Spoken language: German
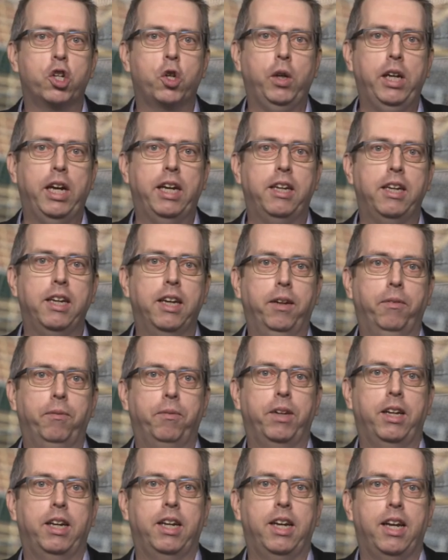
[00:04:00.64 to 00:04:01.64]
Steuer hier?
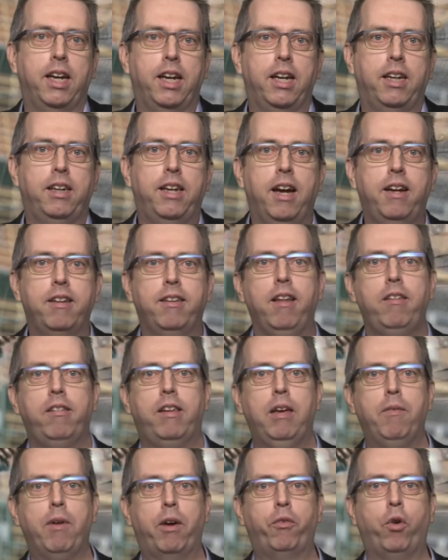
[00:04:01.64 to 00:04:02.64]
Der
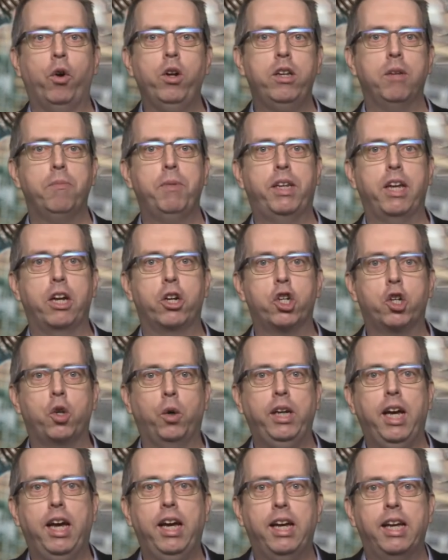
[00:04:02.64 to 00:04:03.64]
Gesetzgeber wollte mit der
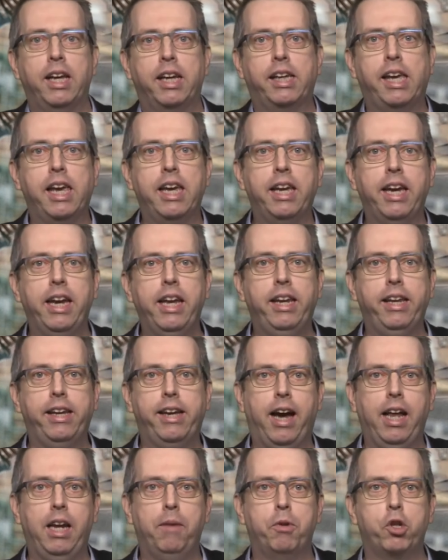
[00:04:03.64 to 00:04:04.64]
Steuer gegen
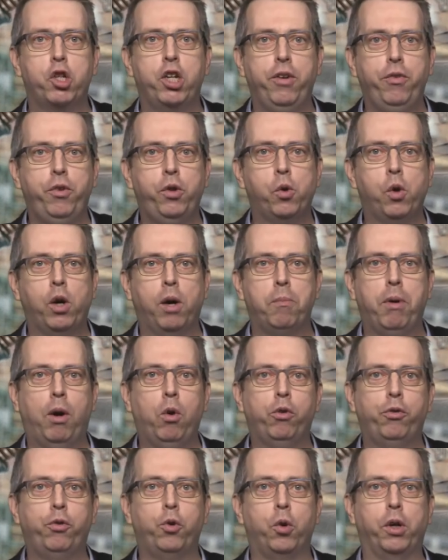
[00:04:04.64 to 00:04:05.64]
illegale Beschäftigung am
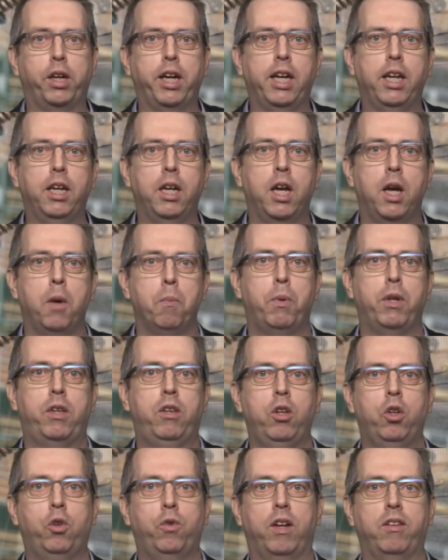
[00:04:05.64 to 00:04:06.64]
Bau vorgehen
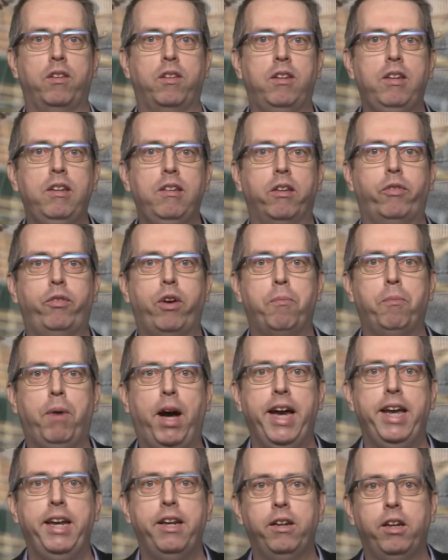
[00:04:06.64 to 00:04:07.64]
bzw. diese
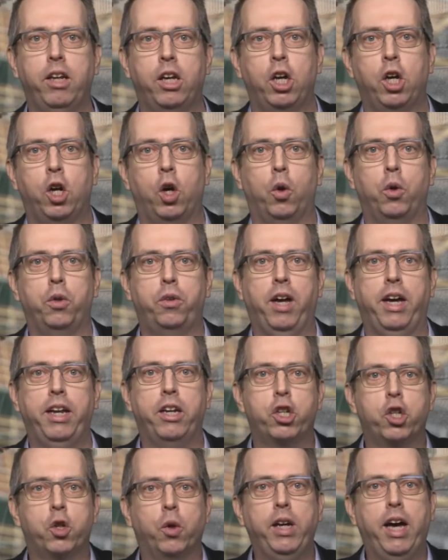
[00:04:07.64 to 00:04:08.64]
vermeiden und
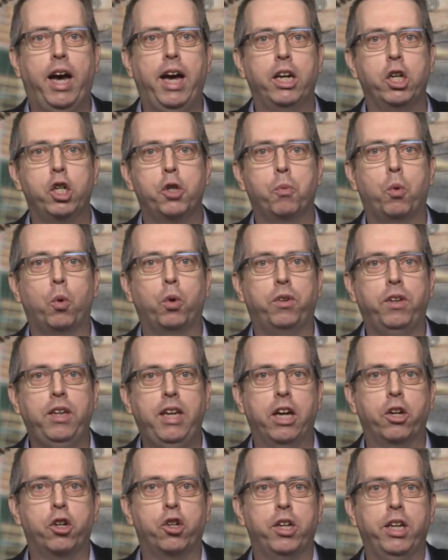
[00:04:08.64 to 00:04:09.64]
seinen Steueranspruch
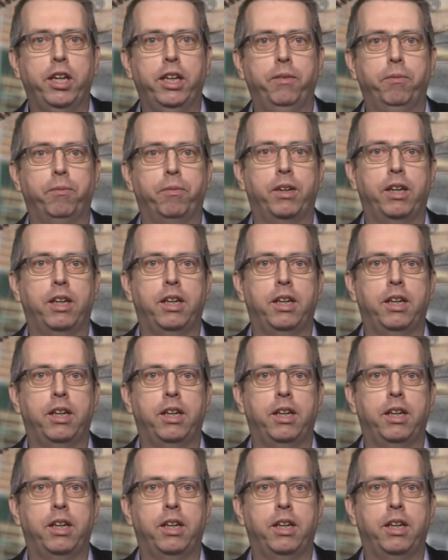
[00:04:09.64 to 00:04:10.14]
sicherstellen.